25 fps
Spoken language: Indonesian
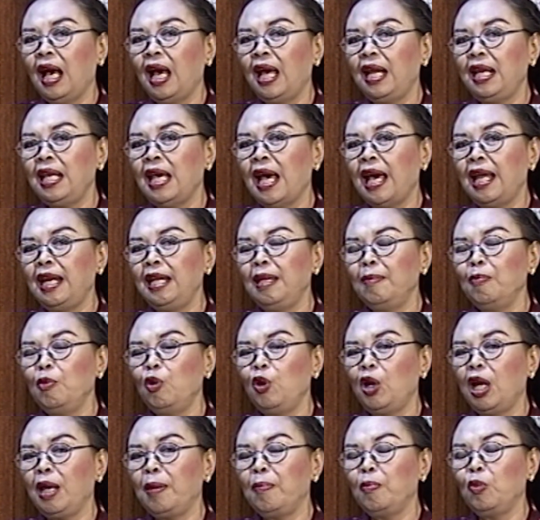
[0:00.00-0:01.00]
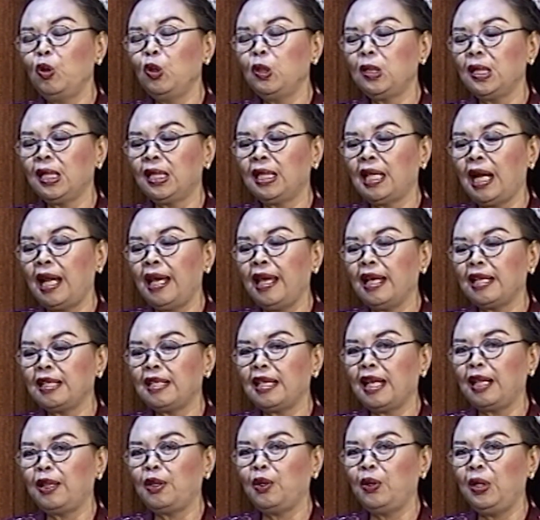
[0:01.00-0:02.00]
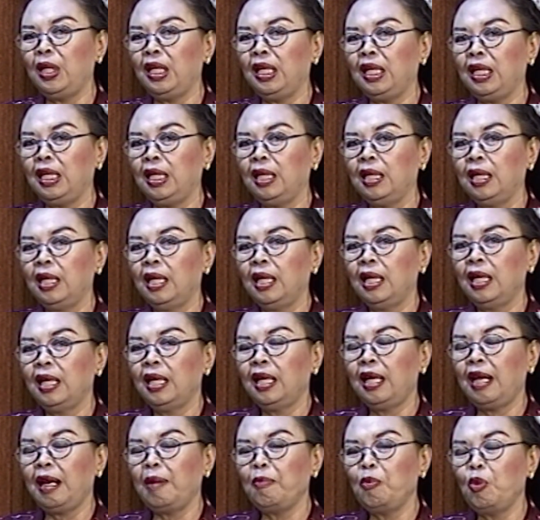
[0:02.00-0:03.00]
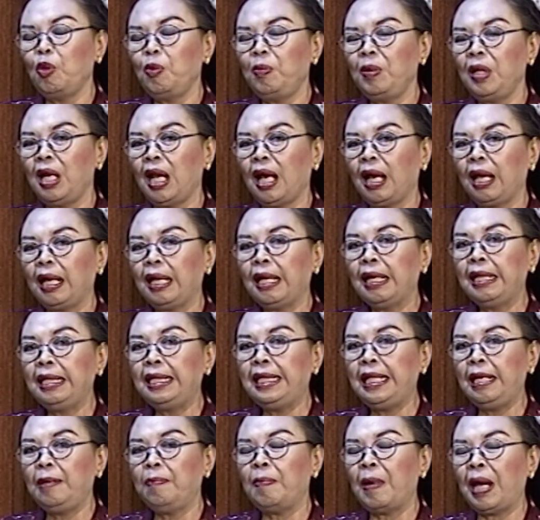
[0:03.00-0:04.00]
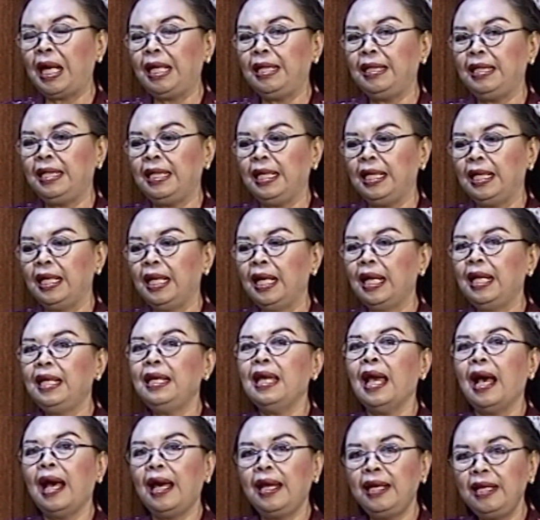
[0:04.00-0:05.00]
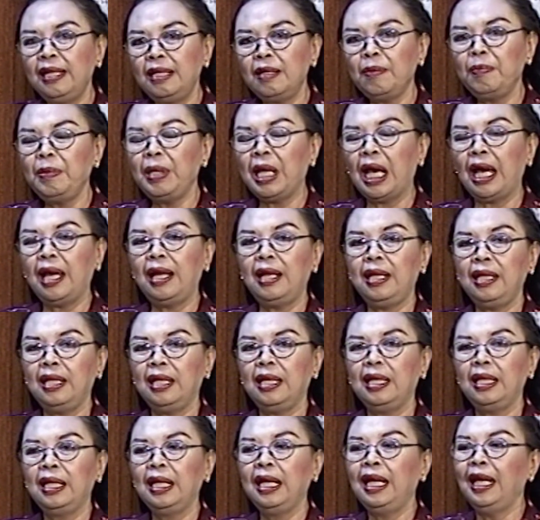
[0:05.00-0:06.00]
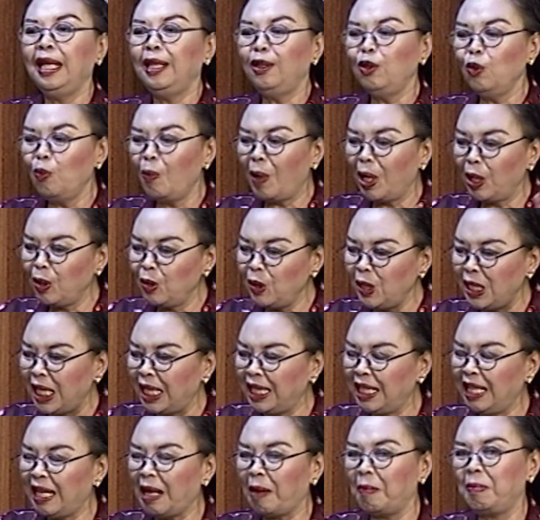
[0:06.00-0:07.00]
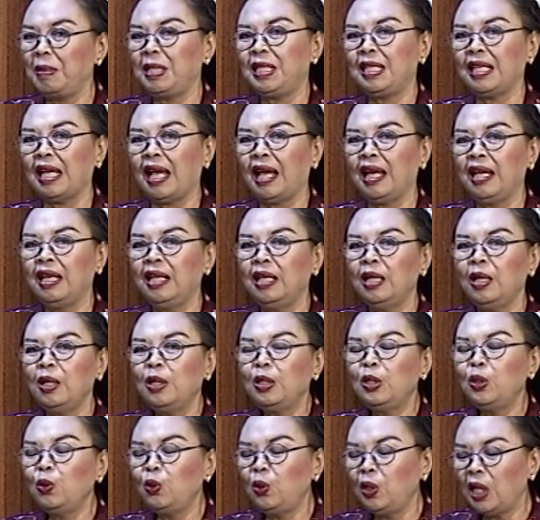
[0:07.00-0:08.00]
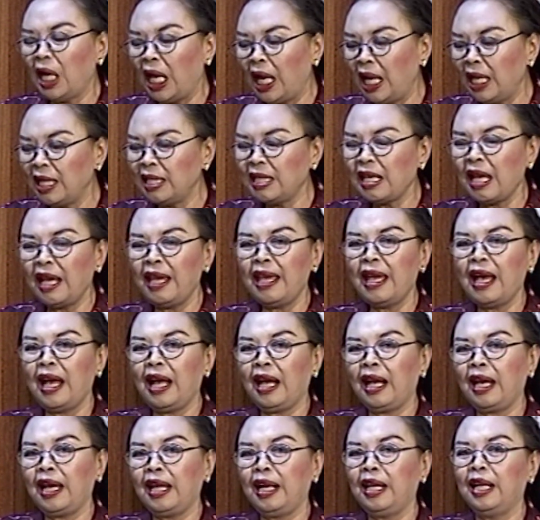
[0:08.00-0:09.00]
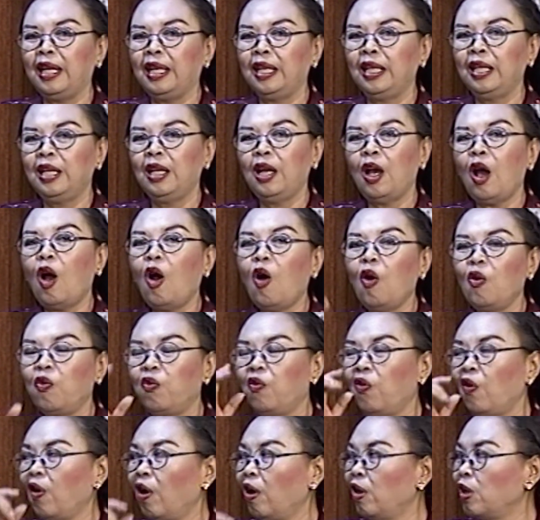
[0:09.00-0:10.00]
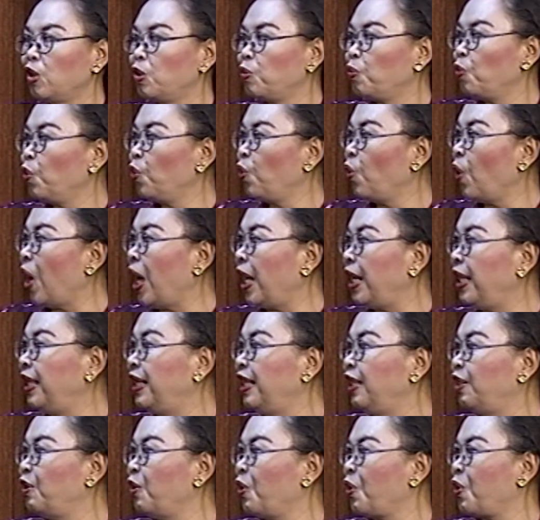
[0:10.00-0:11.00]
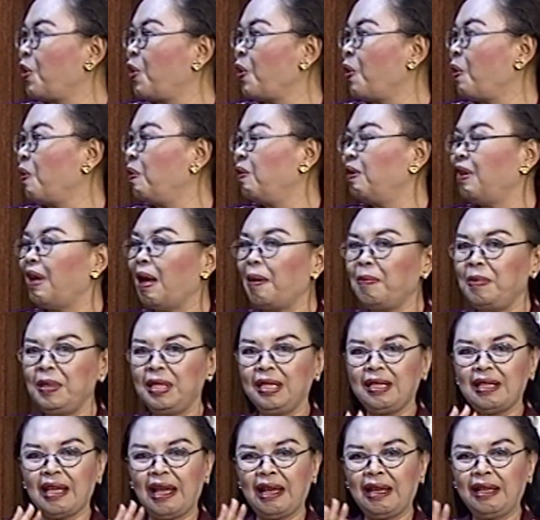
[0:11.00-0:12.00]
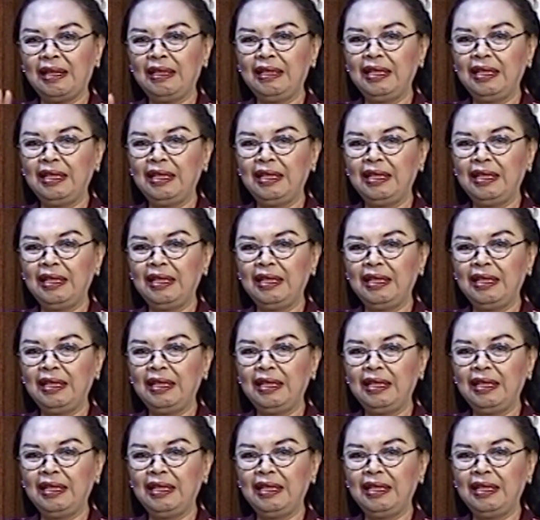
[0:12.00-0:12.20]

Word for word: hari-harimu Rambo setelah yang satu ini, Rambo bilang day by day, ya hari demi hari. Itu manusia tidak bisa. Sudahlah saya akan off 10 hari tidur tok, tidak bisa.